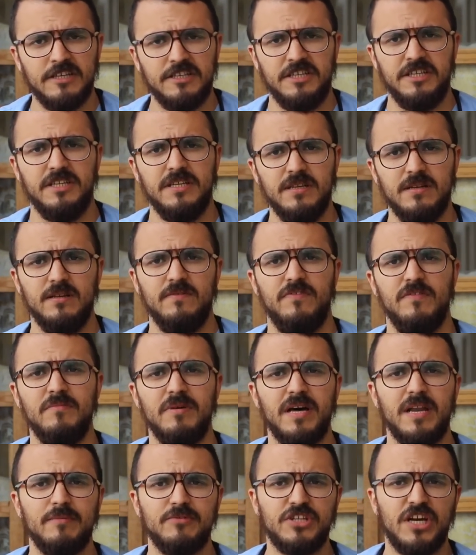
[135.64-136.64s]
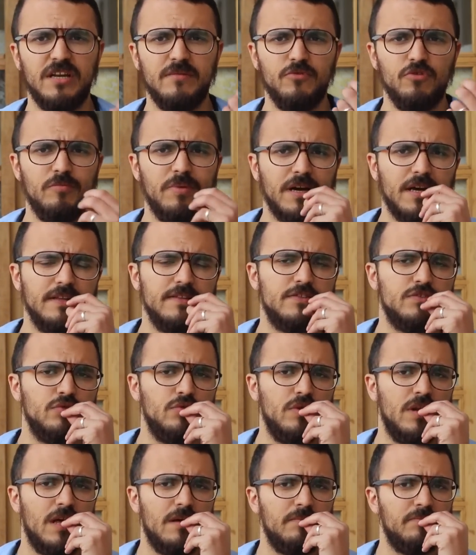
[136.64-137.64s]
يعني هنا في المغرب شحال من وبا
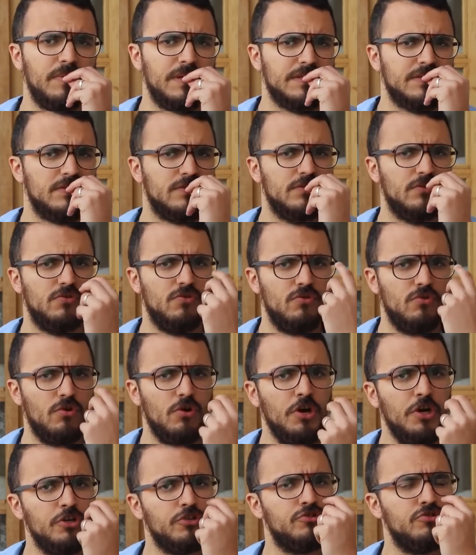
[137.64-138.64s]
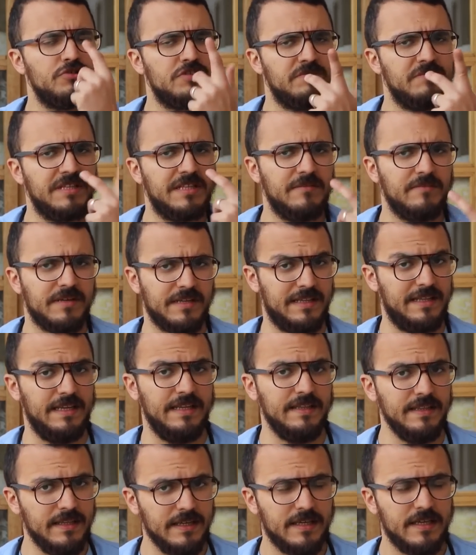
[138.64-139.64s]
كنسول ان باسيون تنقول له شنو سميت المرض اللي
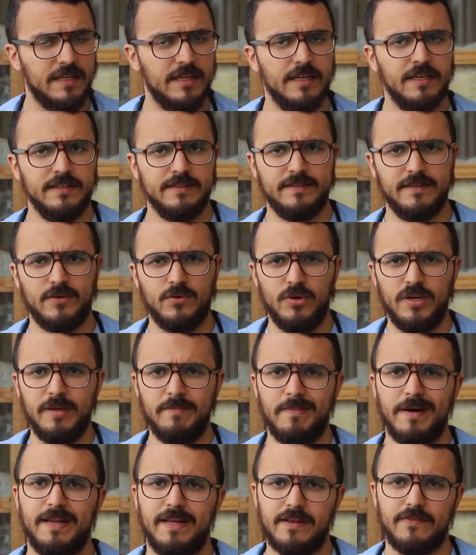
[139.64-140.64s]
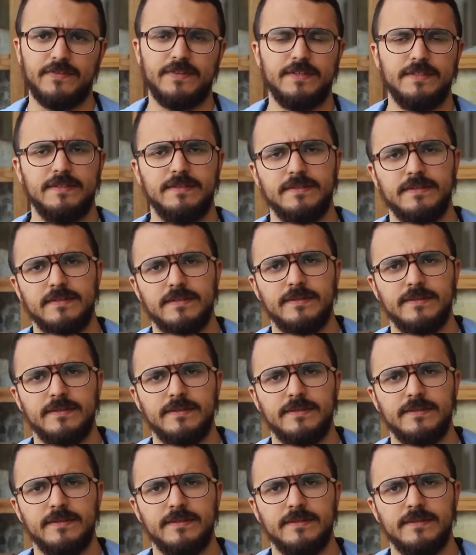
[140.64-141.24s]
عندك تيقول لي ما نعرفت